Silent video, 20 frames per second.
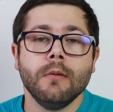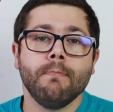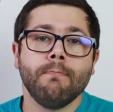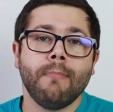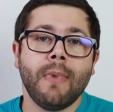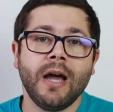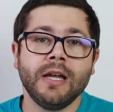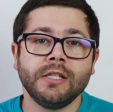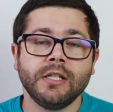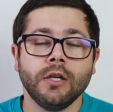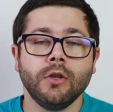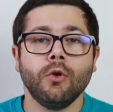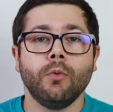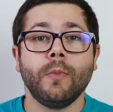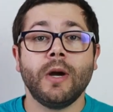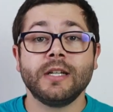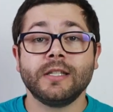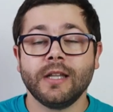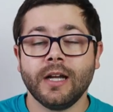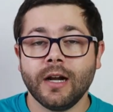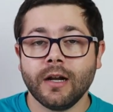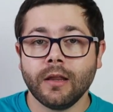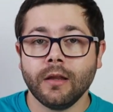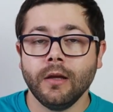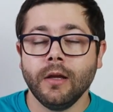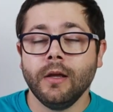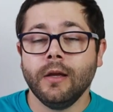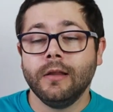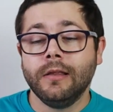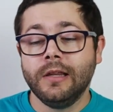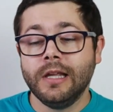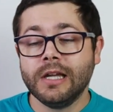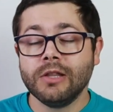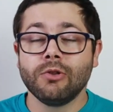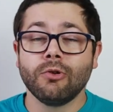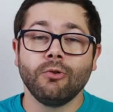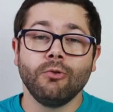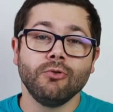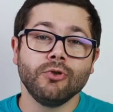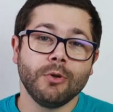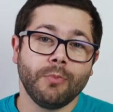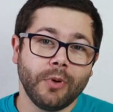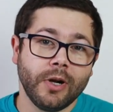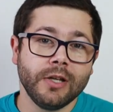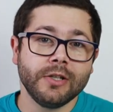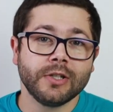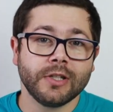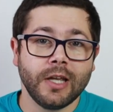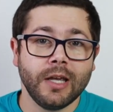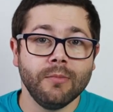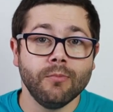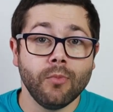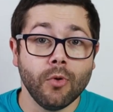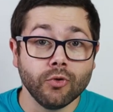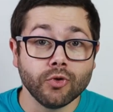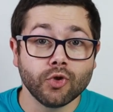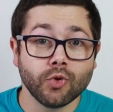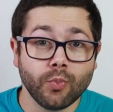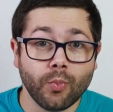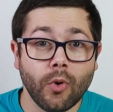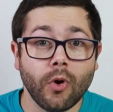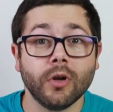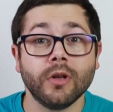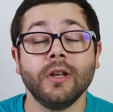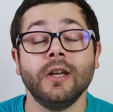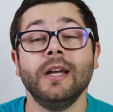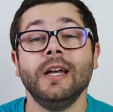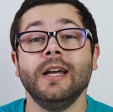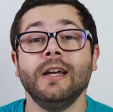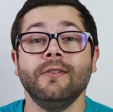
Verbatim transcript: mais cedo ou mais tarde, dentro dos aparelhos que têm bom suporte,